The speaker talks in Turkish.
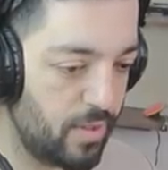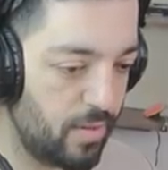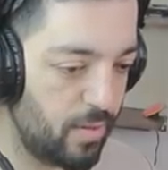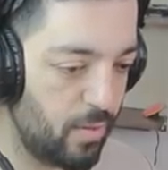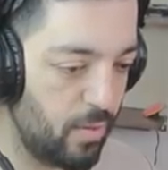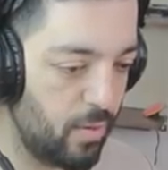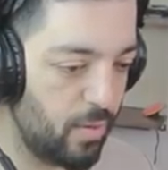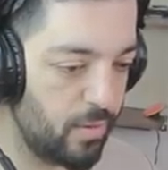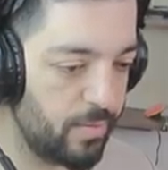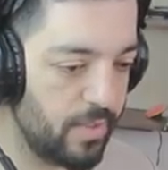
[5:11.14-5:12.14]
Burada
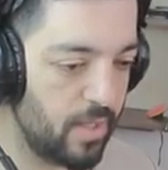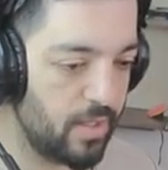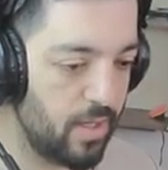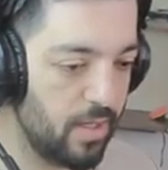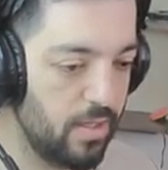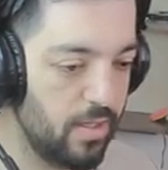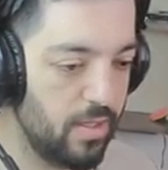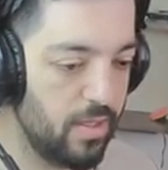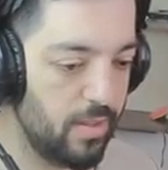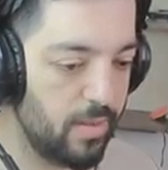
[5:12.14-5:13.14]
o bir dakika.
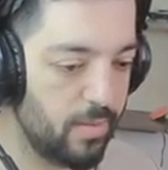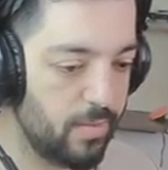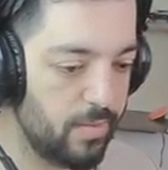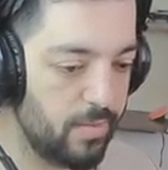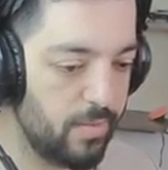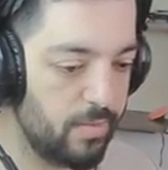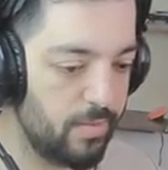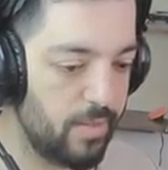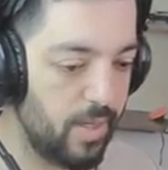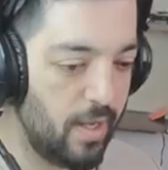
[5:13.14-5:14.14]

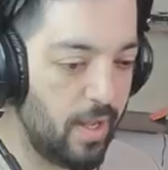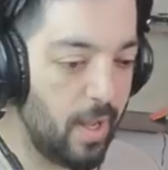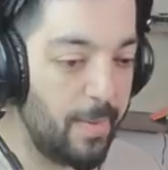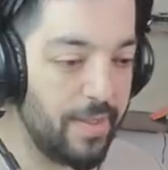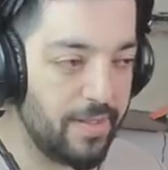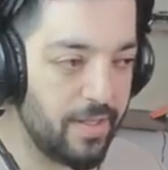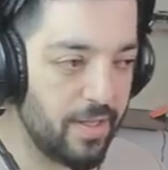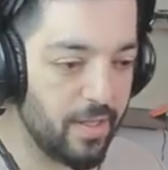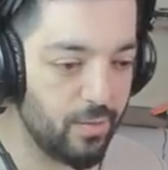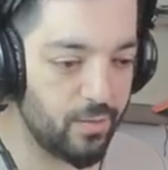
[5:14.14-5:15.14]
Ya
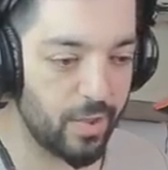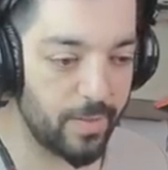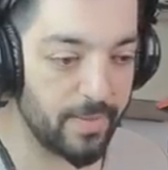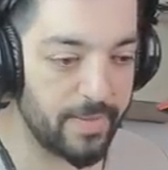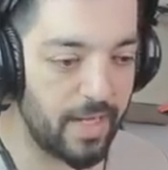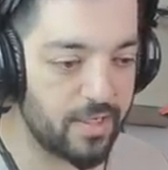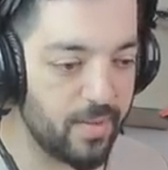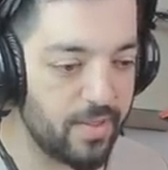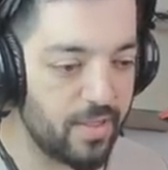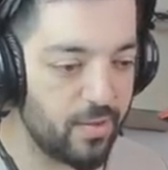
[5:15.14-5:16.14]
hemen e, loot'a bakıp
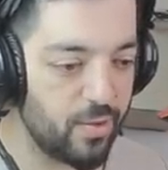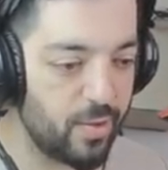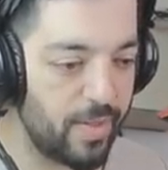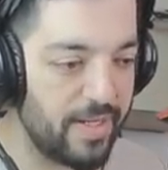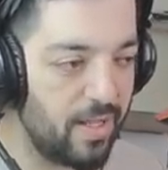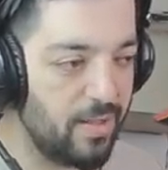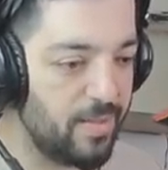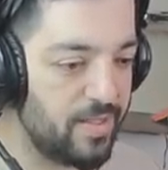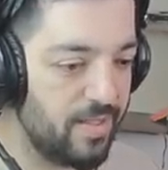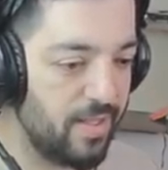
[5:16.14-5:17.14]
kaçmaya çalışıyorum hani
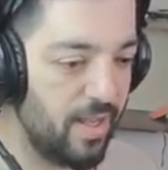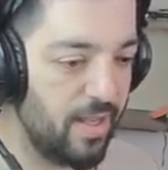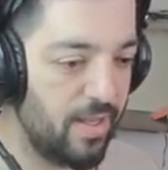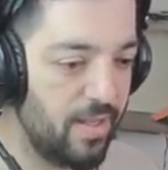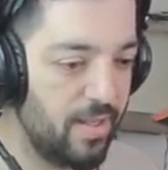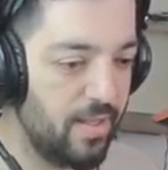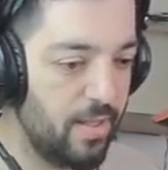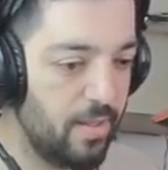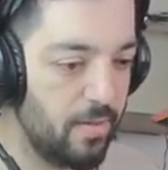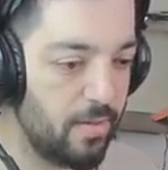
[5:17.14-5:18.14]
almasın diye.
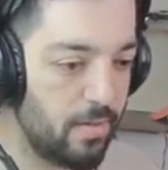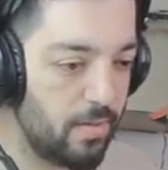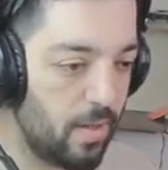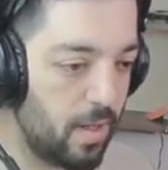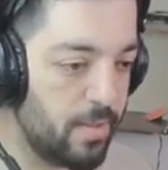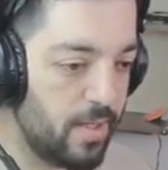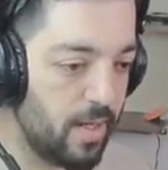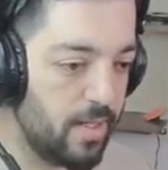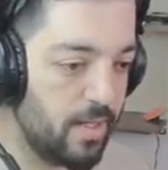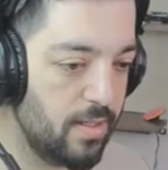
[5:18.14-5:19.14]
Ah
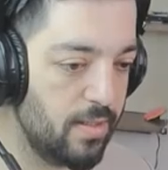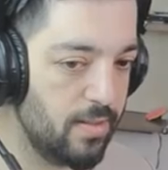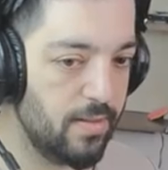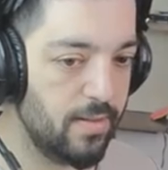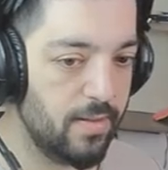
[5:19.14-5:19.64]
bir geldi.